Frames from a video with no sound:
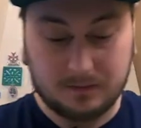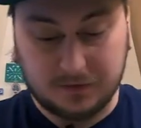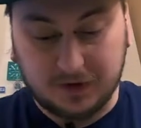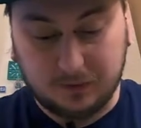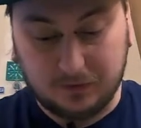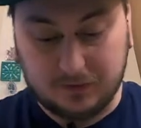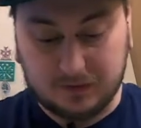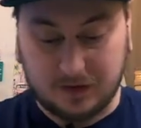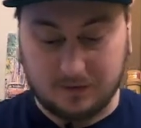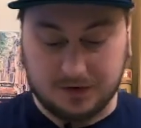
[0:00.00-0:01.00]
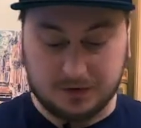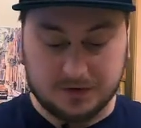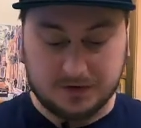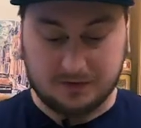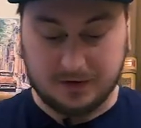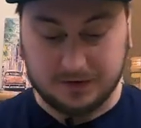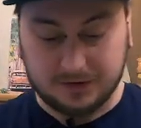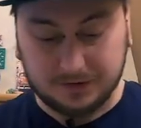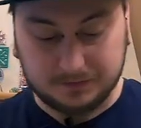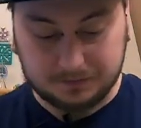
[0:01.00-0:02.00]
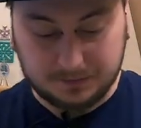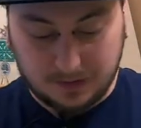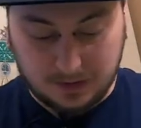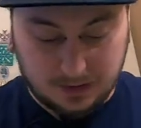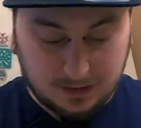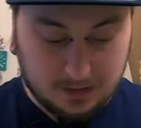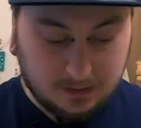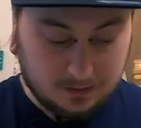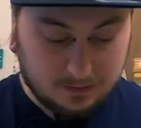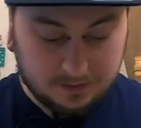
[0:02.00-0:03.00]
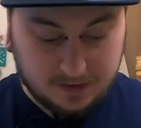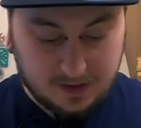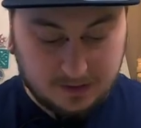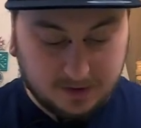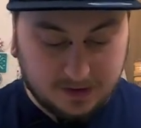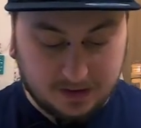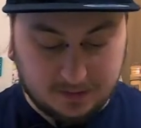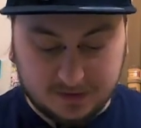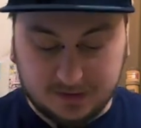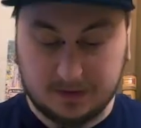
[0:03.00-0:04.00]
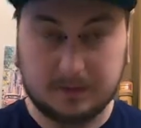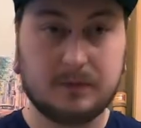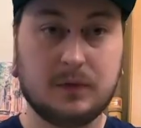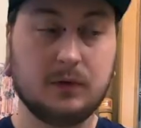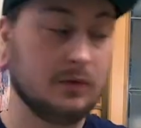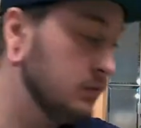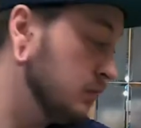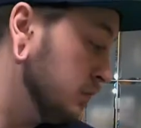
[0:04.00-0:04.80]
займусь овощной составляющей. Мне понадобится лук.